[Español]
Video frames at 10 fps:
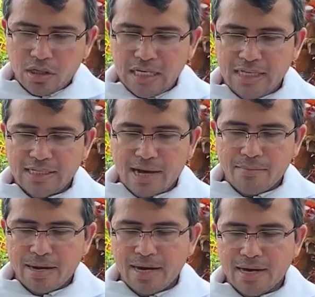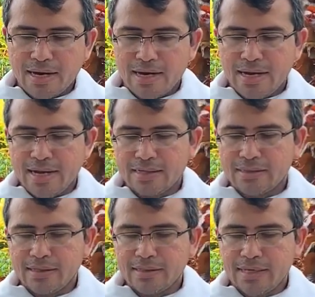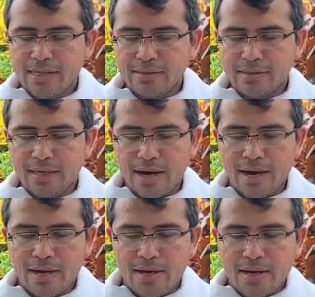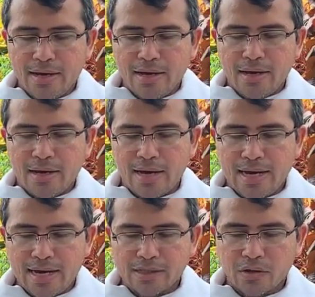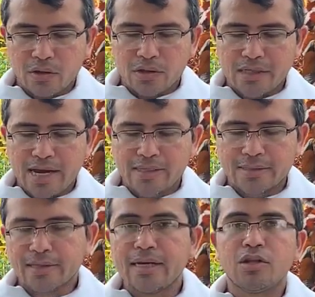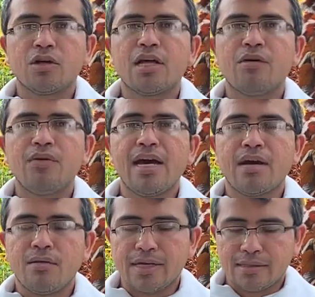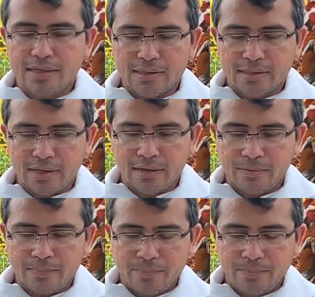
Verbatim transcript: y llama a la existencia a las cosas que todavía no existen.